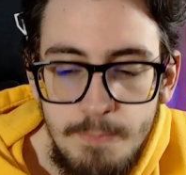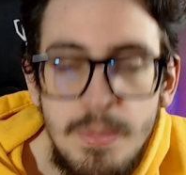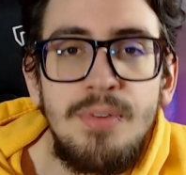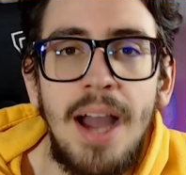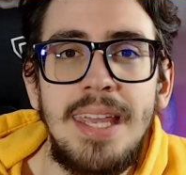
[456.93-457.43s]

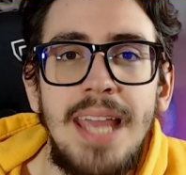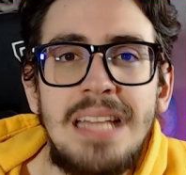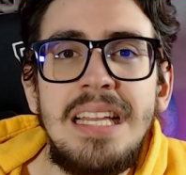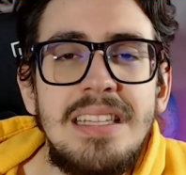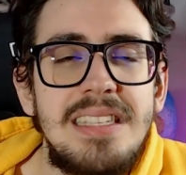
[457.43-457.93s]
mi vai
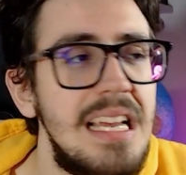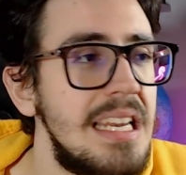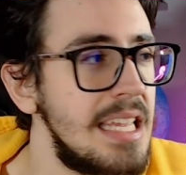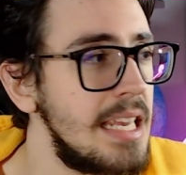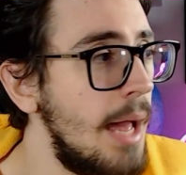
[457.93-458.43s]
ad
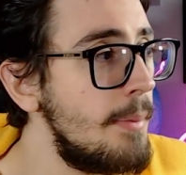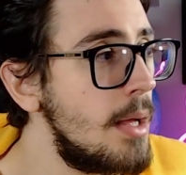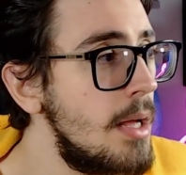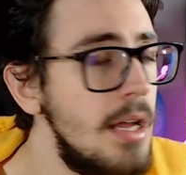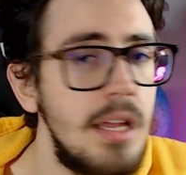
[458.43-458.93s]
inserire
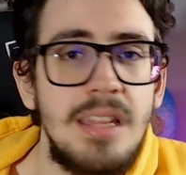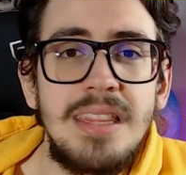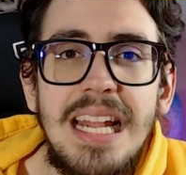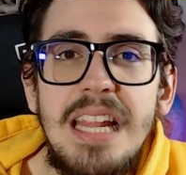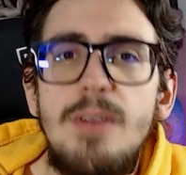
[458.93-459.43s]
degli